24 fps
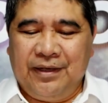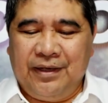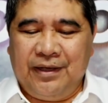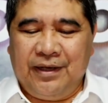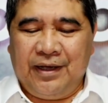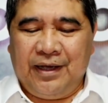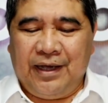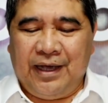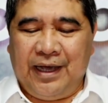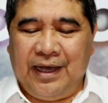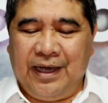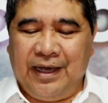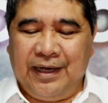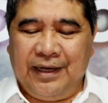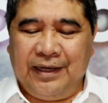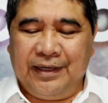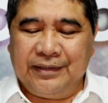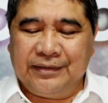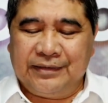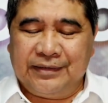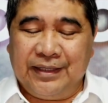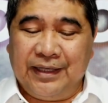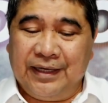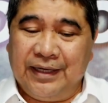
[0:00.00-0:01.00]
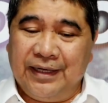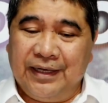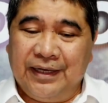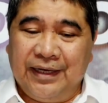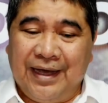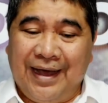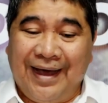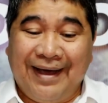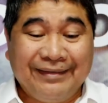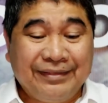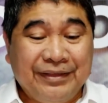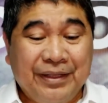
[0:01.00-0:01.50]
At uh,
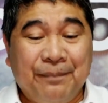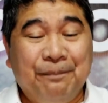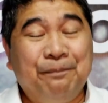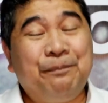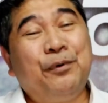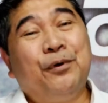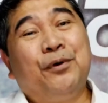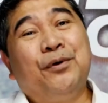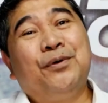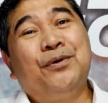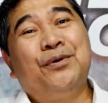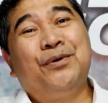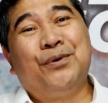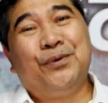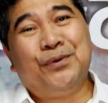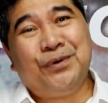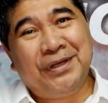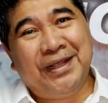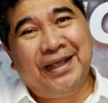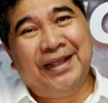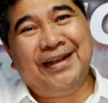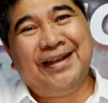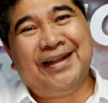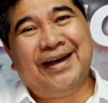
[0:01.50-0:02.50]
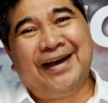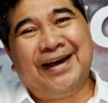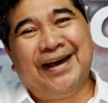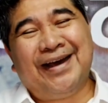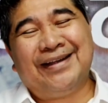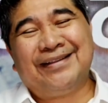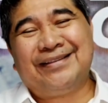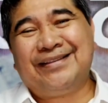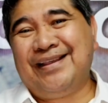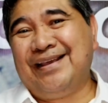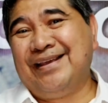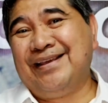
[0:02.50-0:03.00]
atin pong kunin ang
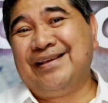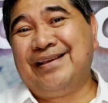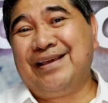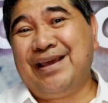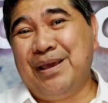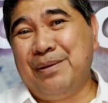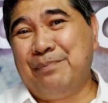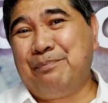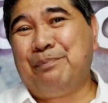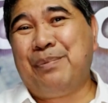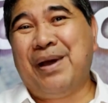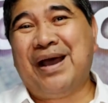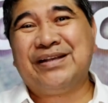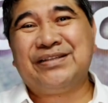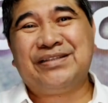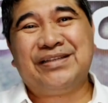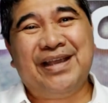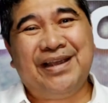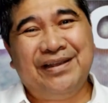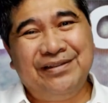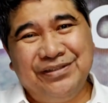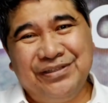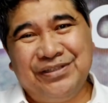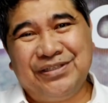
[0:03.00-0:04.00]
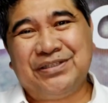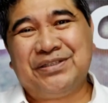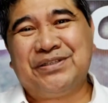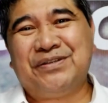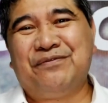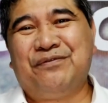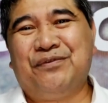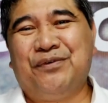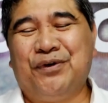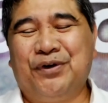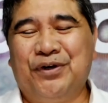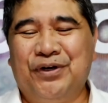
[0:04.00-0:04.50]
ating key passage
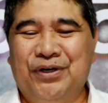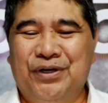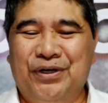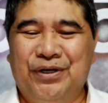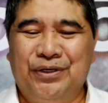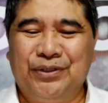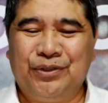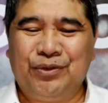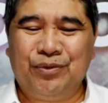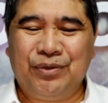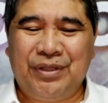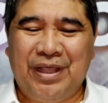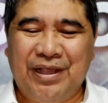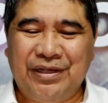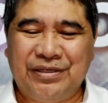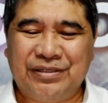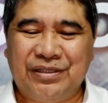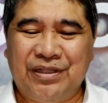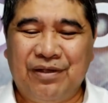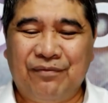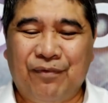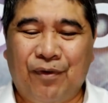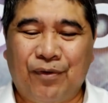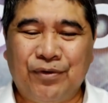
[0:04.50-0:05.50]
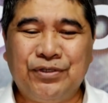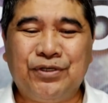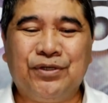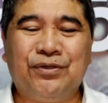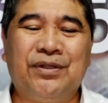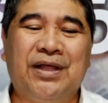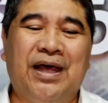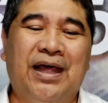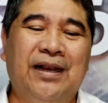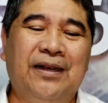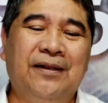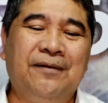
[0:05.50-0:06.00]
for today's
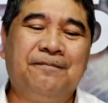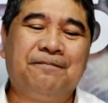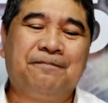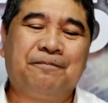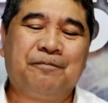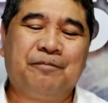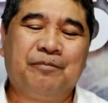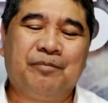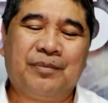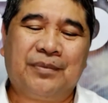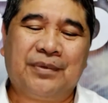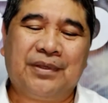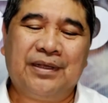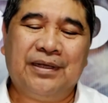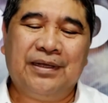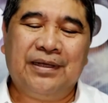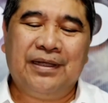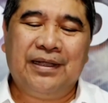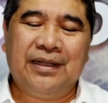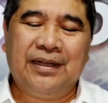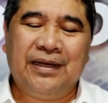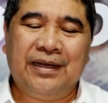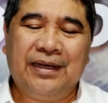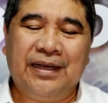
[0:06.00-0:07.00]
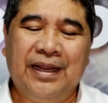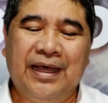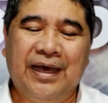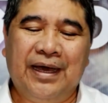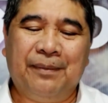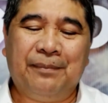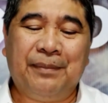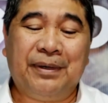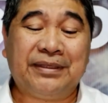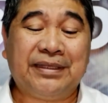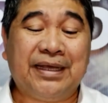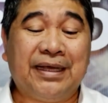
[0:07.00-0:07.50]
devotional na
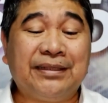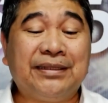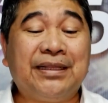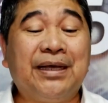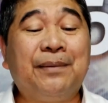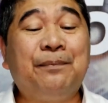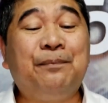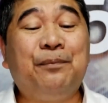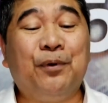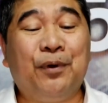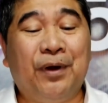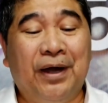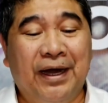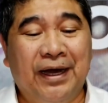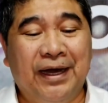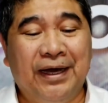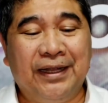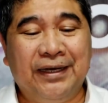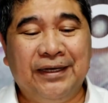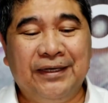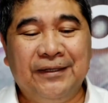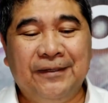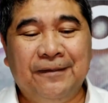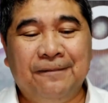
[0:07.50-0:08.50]
matatagpuan